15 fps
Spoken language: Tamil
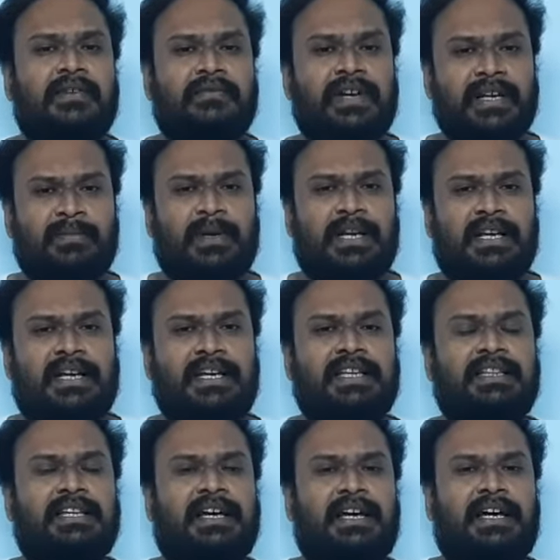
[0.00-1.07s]
வெறுமனை
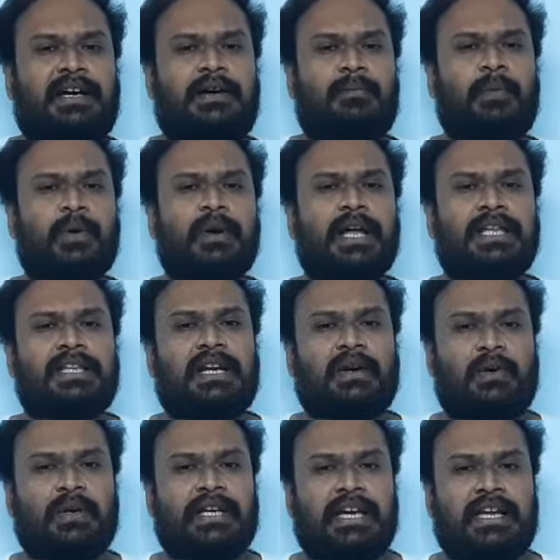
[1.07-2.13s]
இந்த பொருளாதார
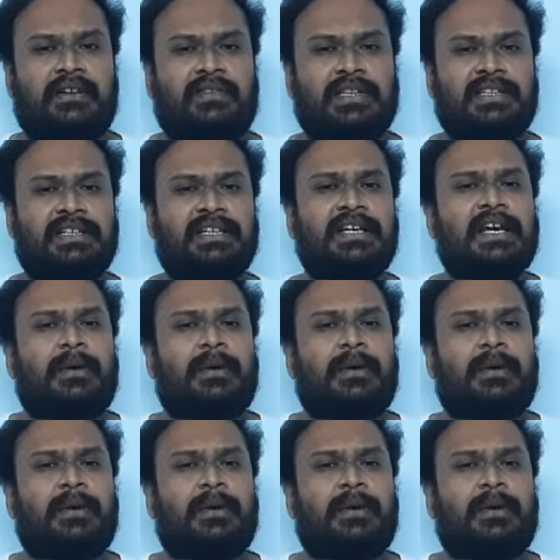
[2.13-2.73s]
கொள்கைகள் வந்து